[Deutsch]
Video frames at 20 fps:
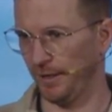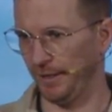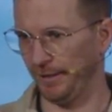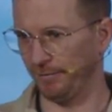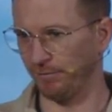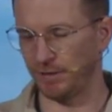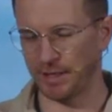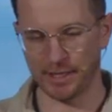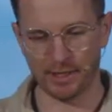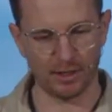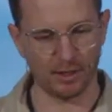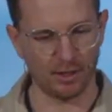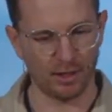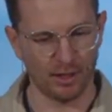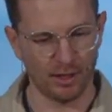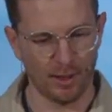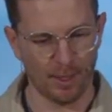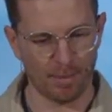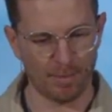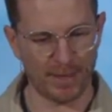Weil
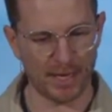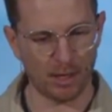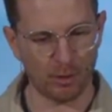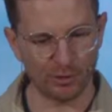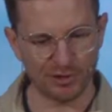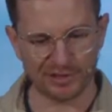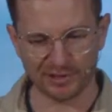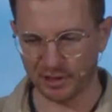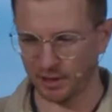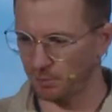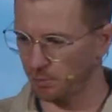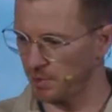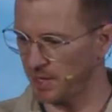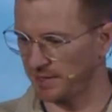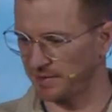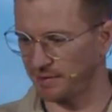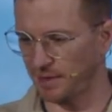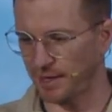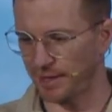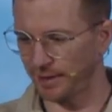mehr ausgeben
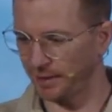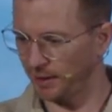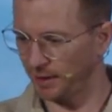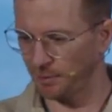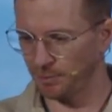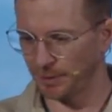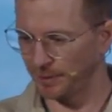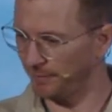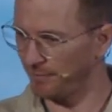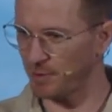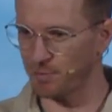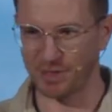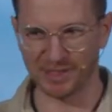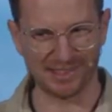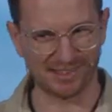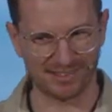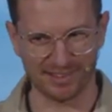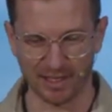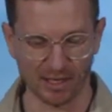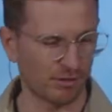als einnehmen, wenn man
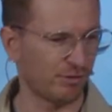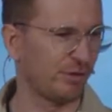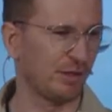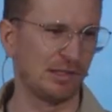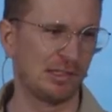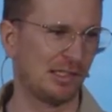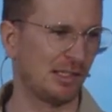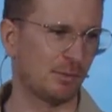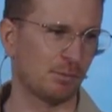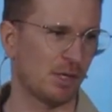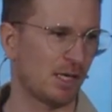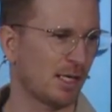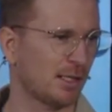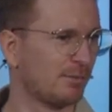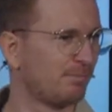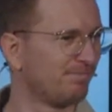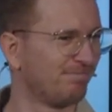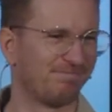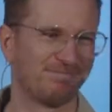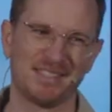das langfristig macht,
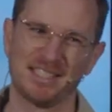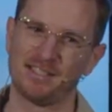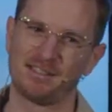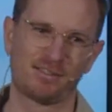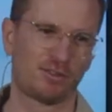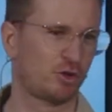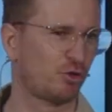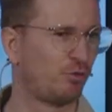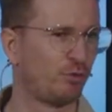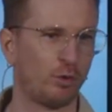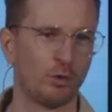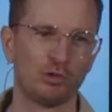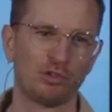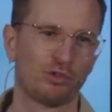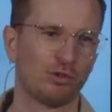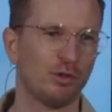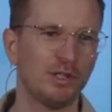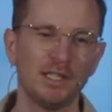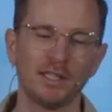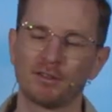es
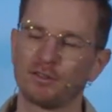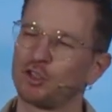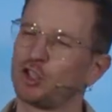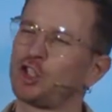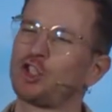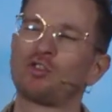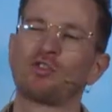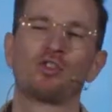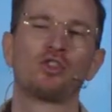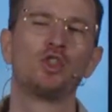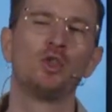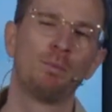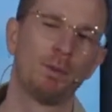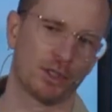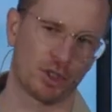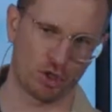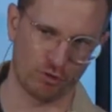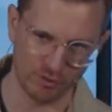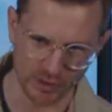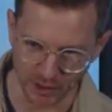funktioniert super
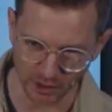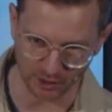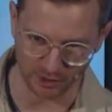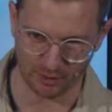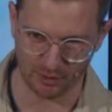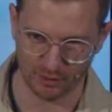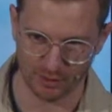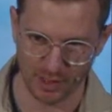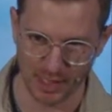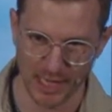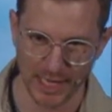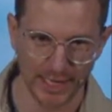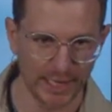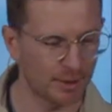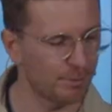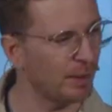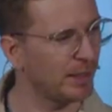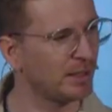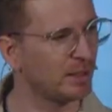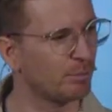schwierig. Ich
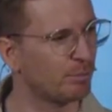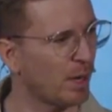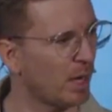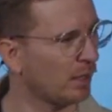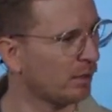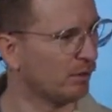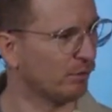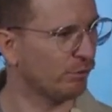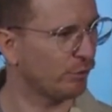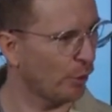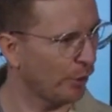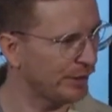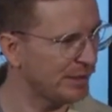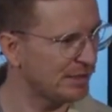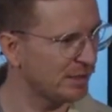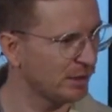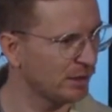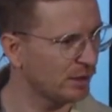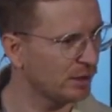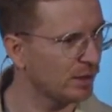meine, die Banken freuen
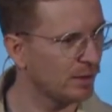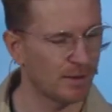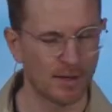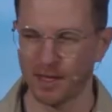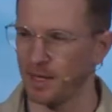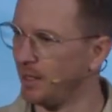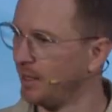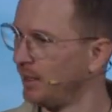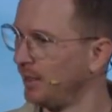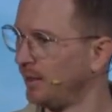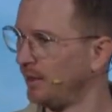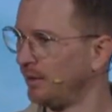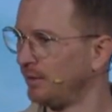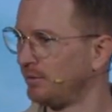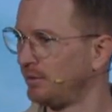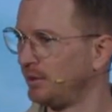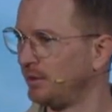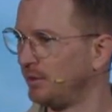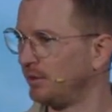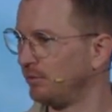sich,
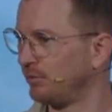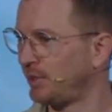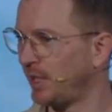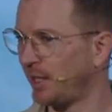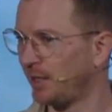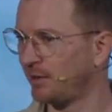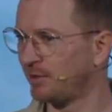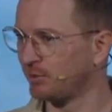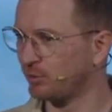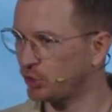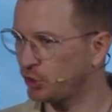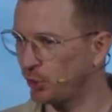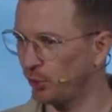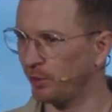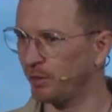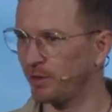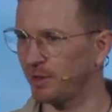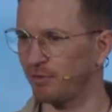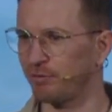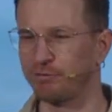die denken, schön,
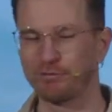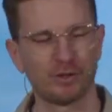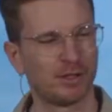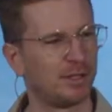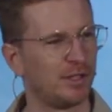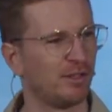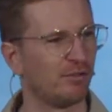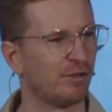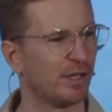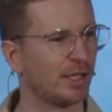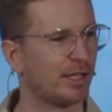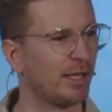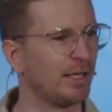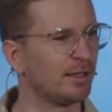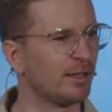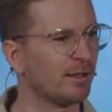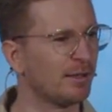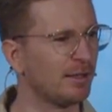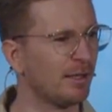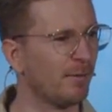da verdienen wir Geld
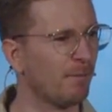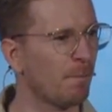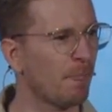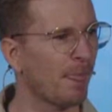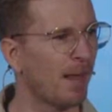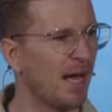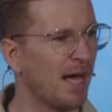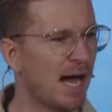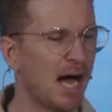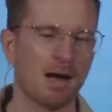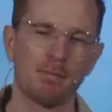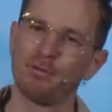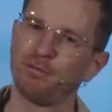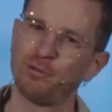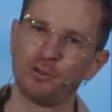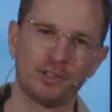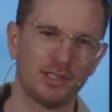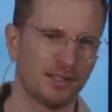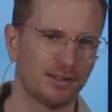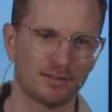an dir, aber
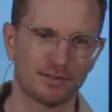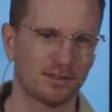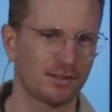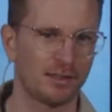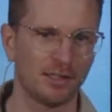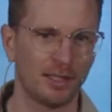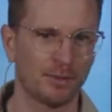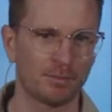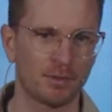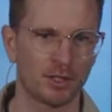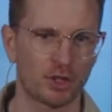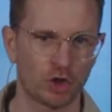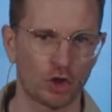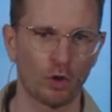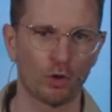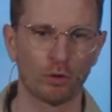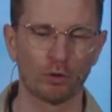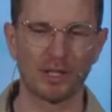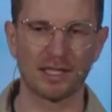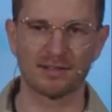für dich ist das Leben nicht
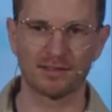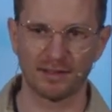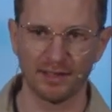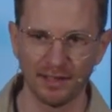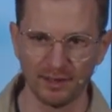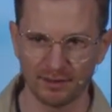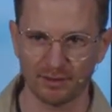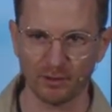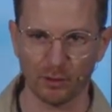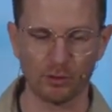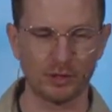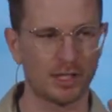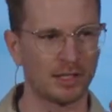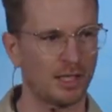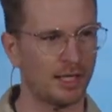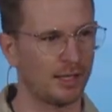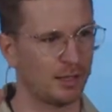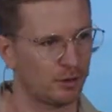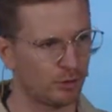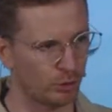schön. Und es ist unter
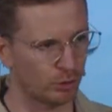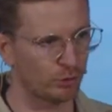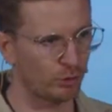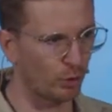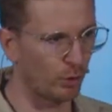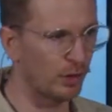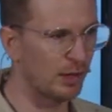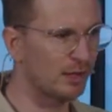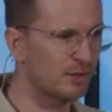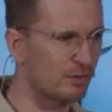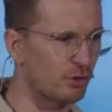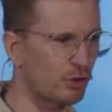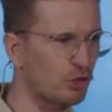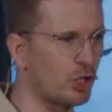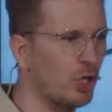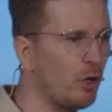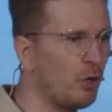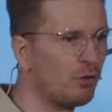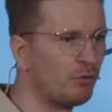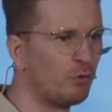deiner Kontrolle zu
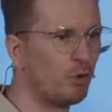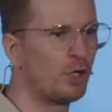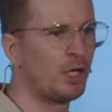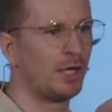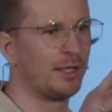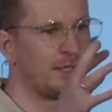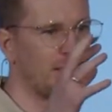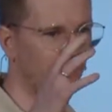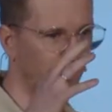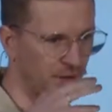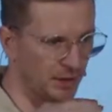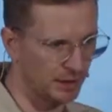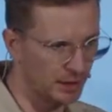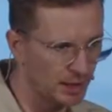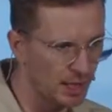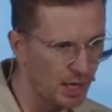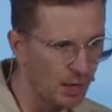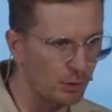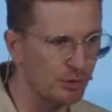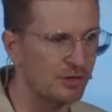schauen, wo kann ich
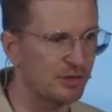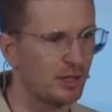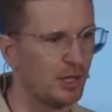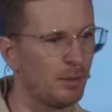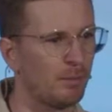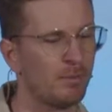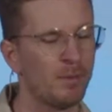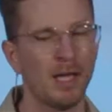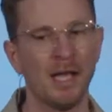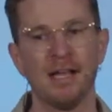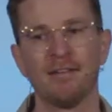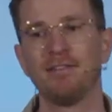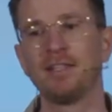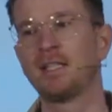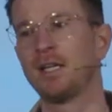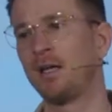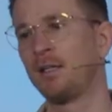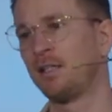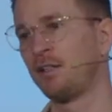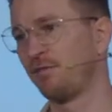weniger ausgeben, wie
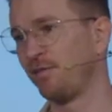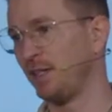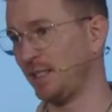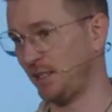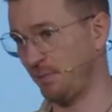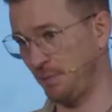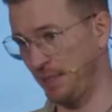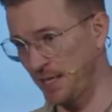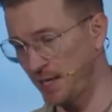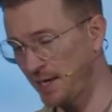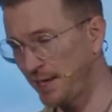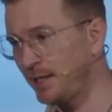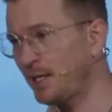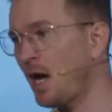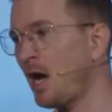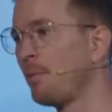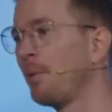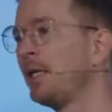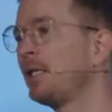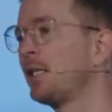kann ich vielleicht mehr
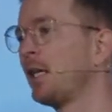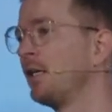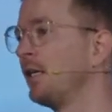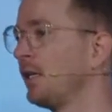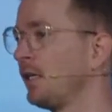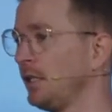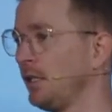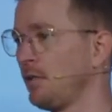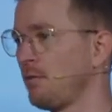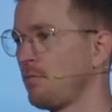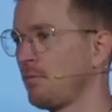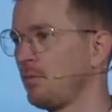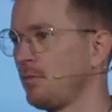Einnahmen generieren.